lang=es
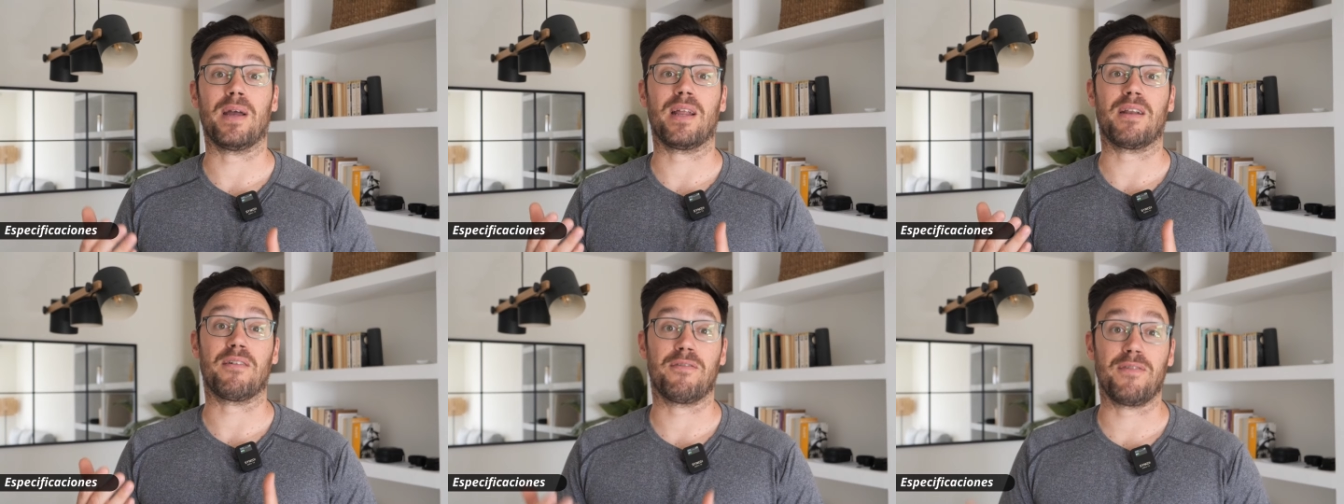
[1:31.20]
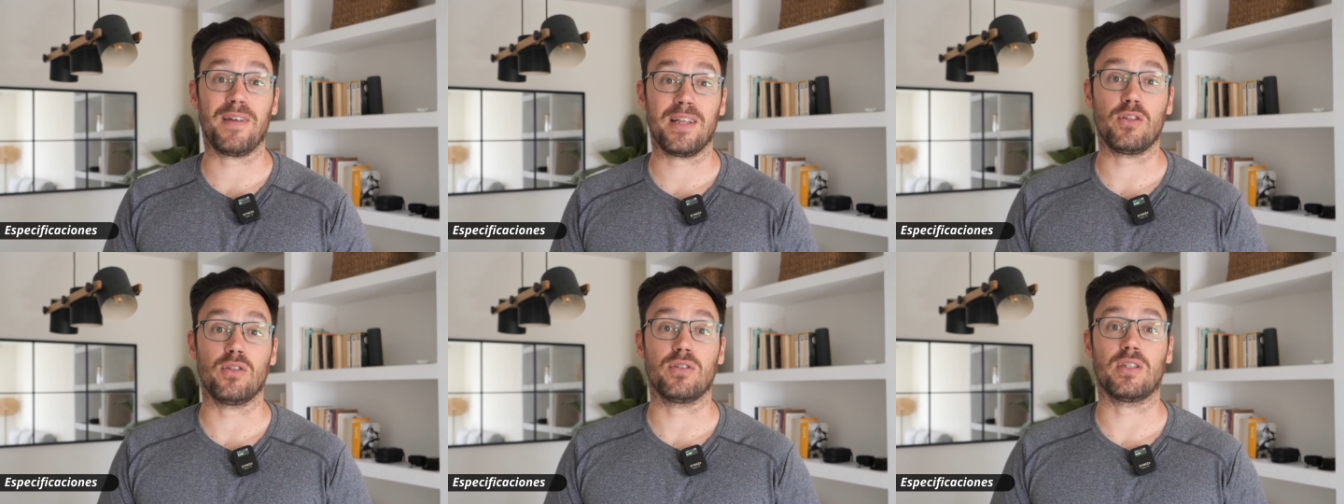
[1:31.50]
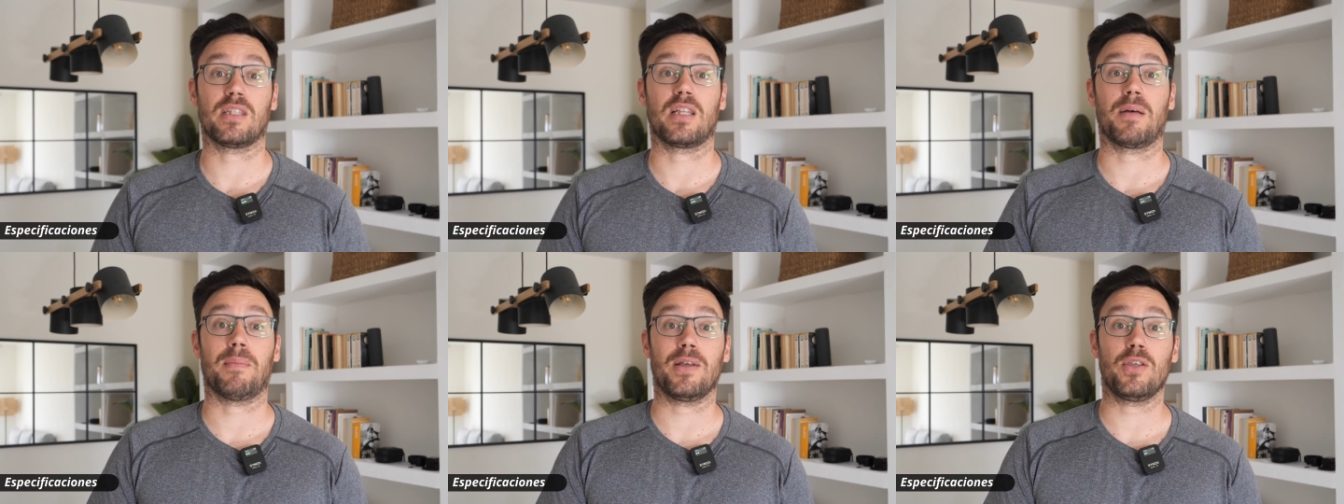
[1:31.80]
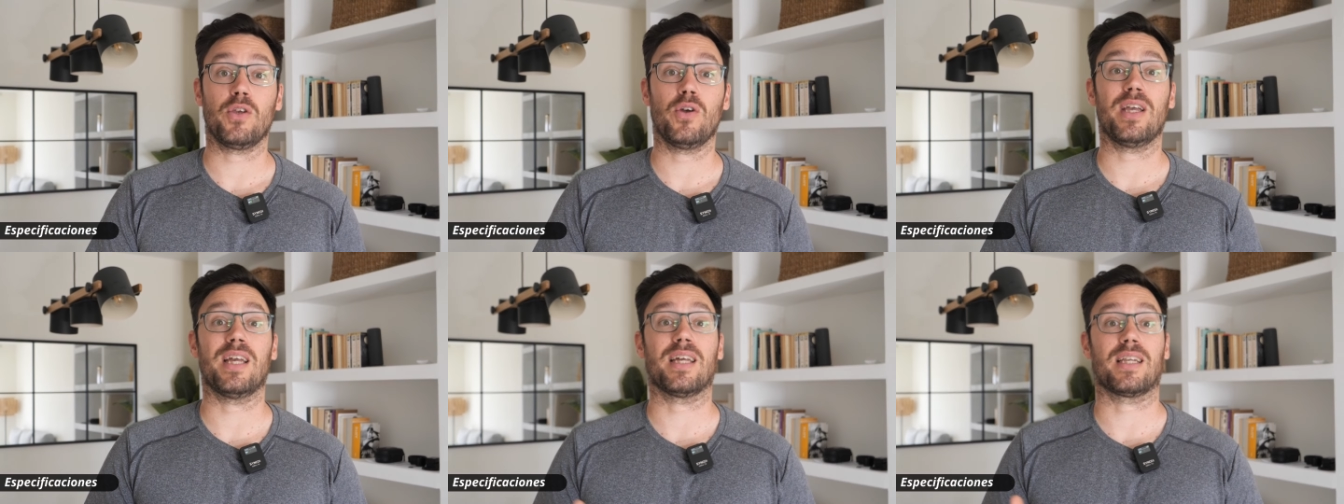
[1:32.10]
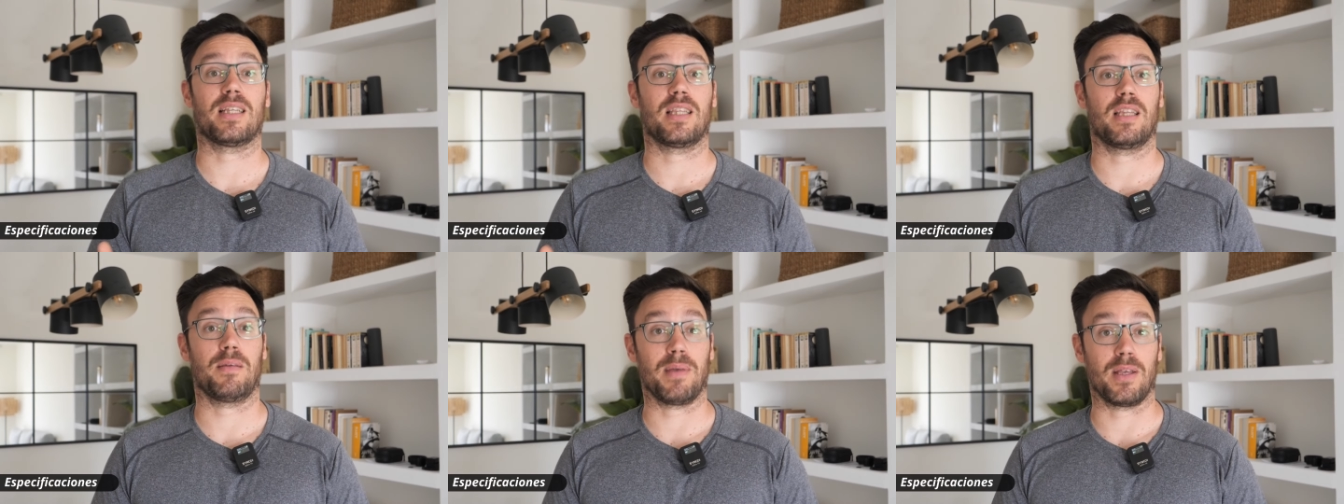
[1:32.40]
perfecto entre tamaño y
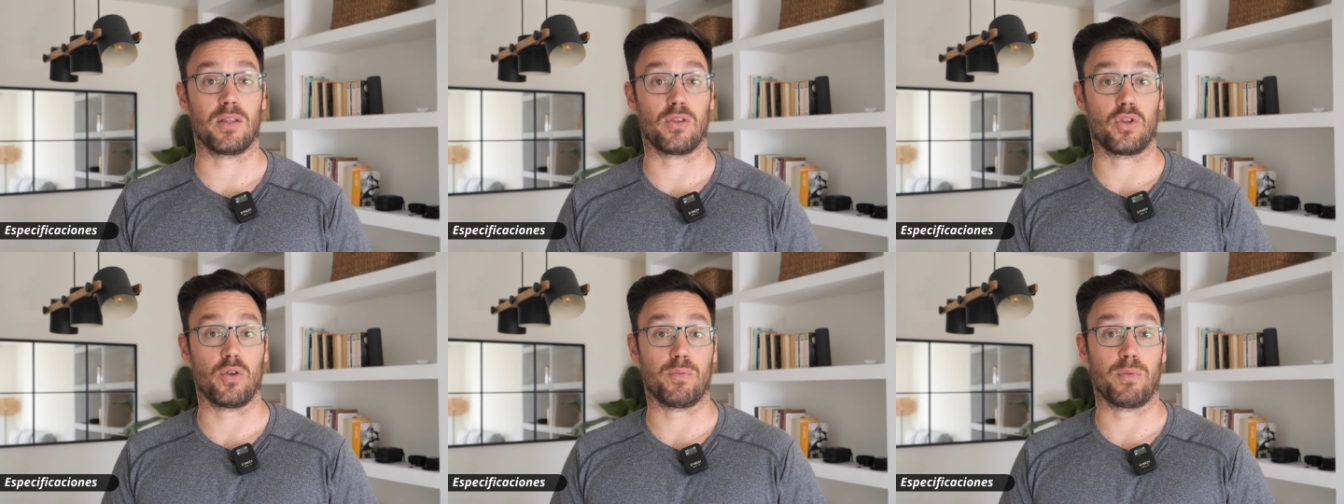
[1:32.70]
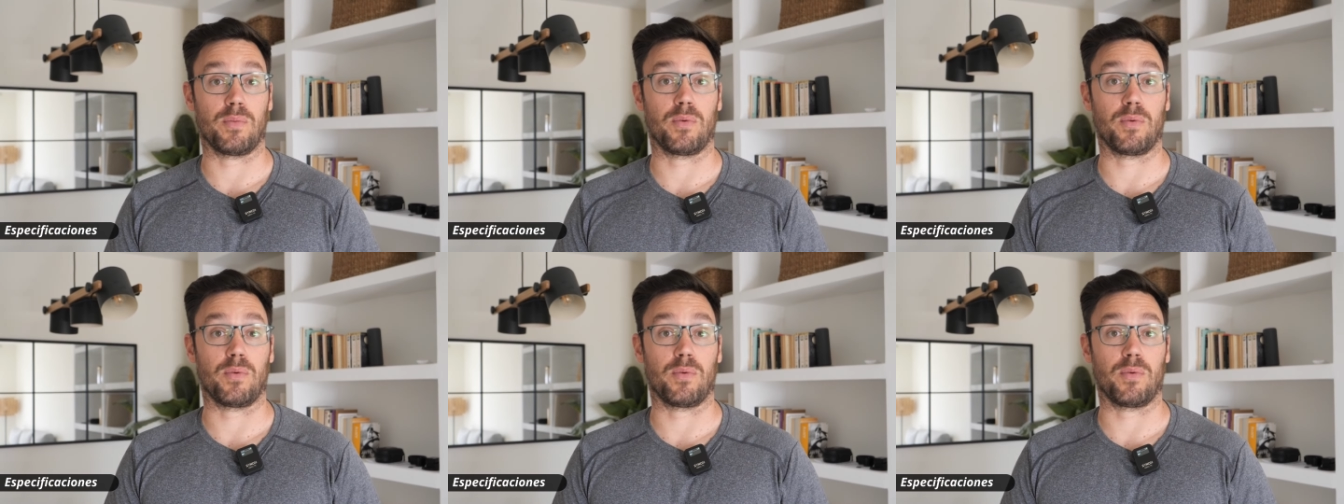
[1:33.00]
rendimiento,